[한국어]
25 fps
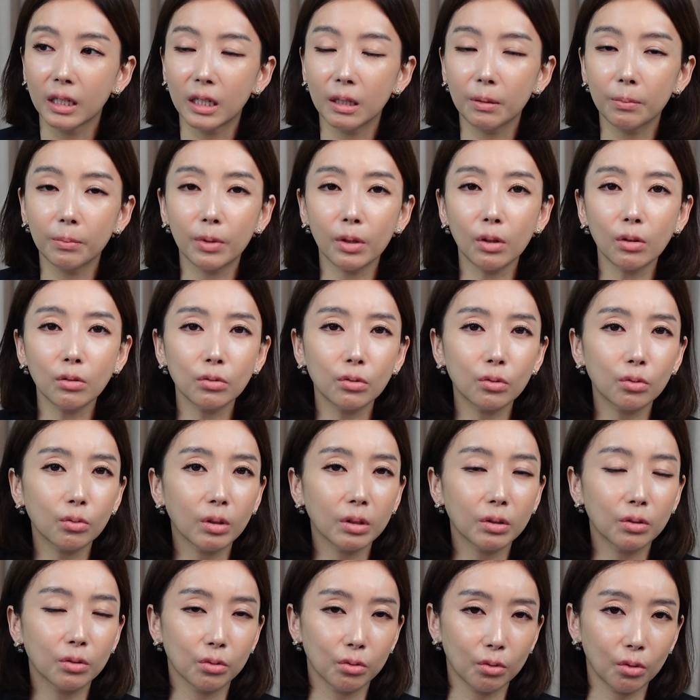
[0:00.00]

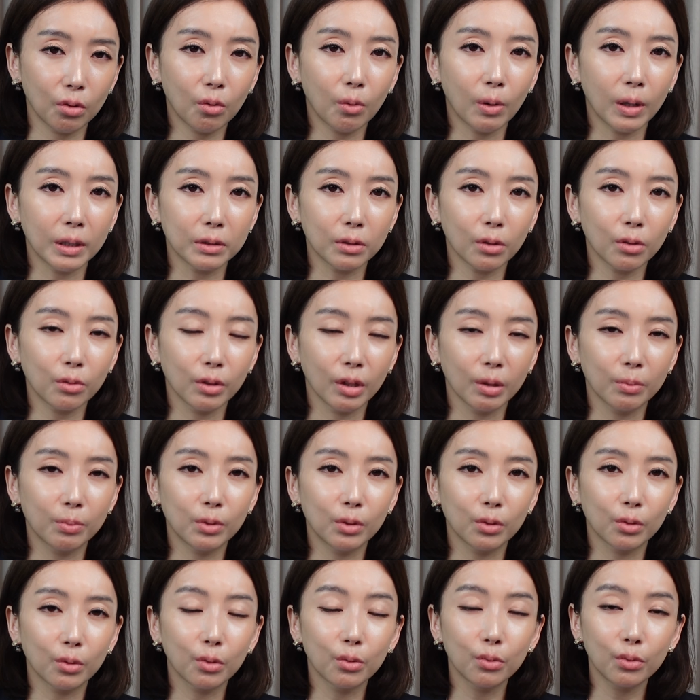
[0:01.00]
김경수가 들어와서
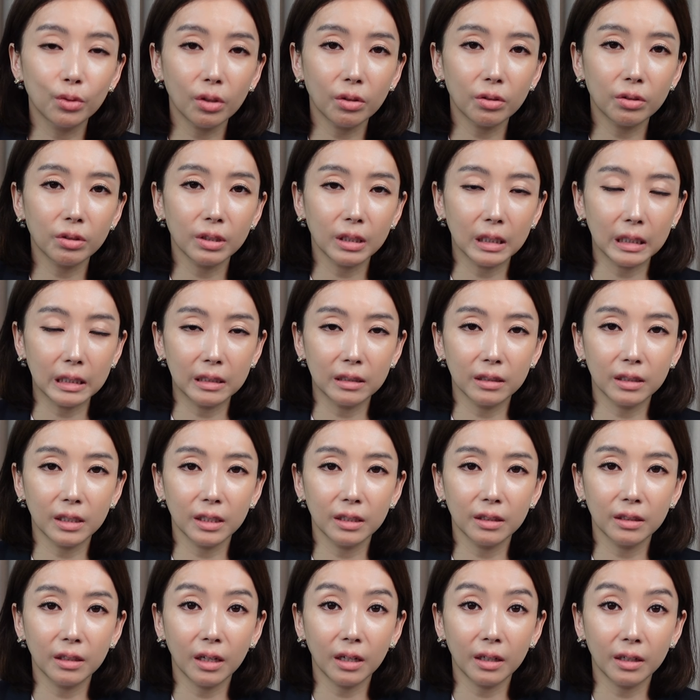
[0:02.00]
내부 균열을
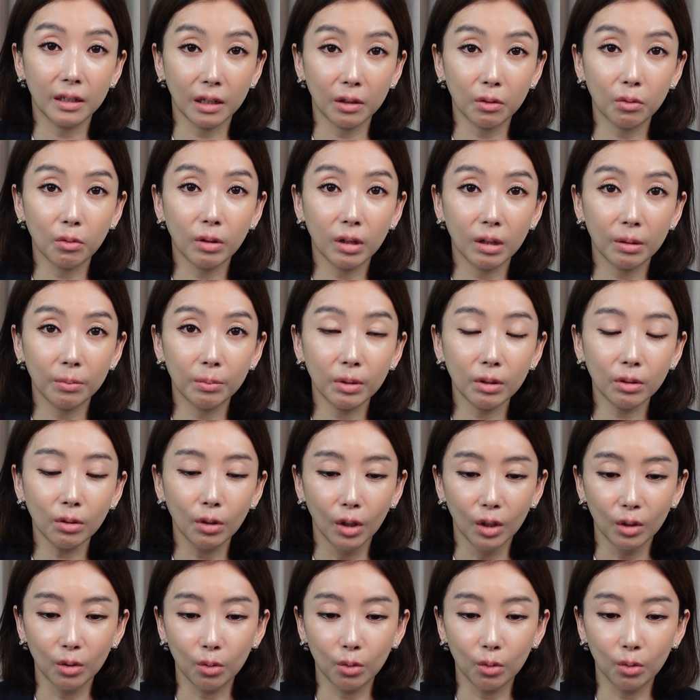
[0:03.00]
일으킨다라고 하면